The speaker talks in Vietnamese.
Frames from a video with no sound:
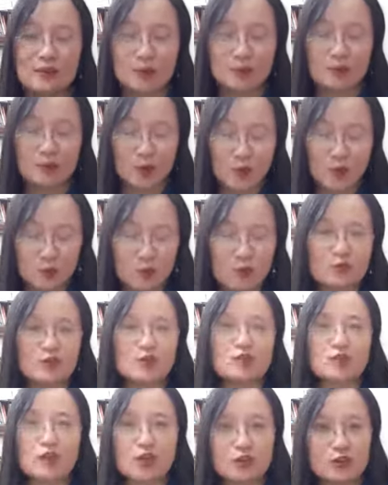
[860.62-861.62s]
nếu một
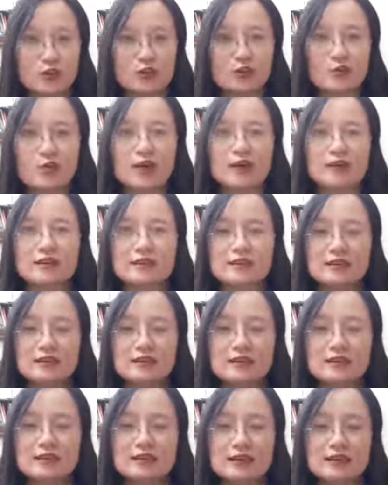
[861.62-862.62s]
người có liên quan
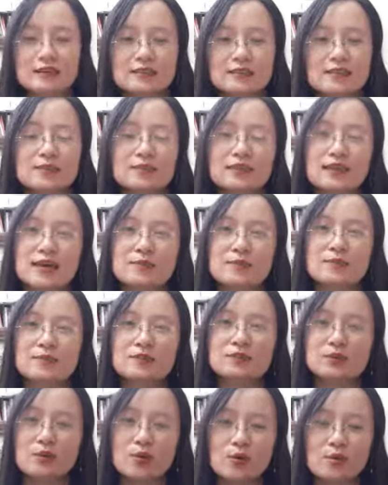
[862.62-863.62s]
đến cái tình cảm
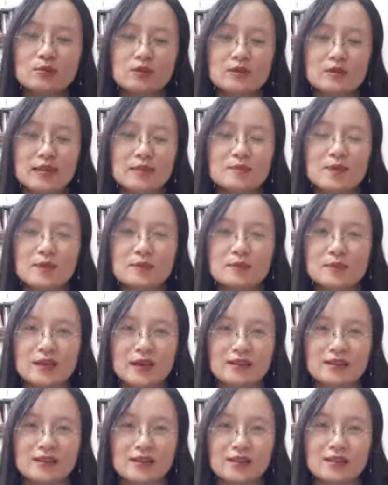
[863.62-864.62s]
nước đôi tình cảm nhập
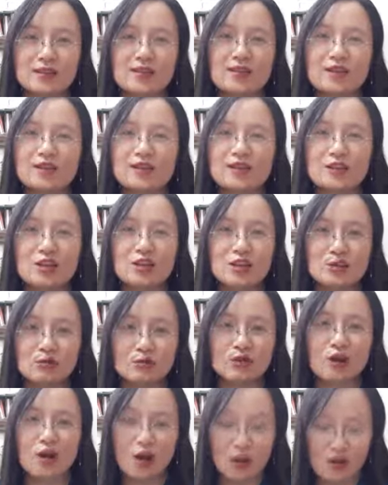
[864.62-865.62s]
nhằng này thì đều
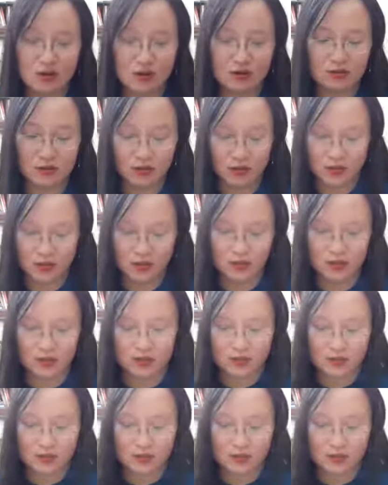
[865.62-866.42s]
khó có thể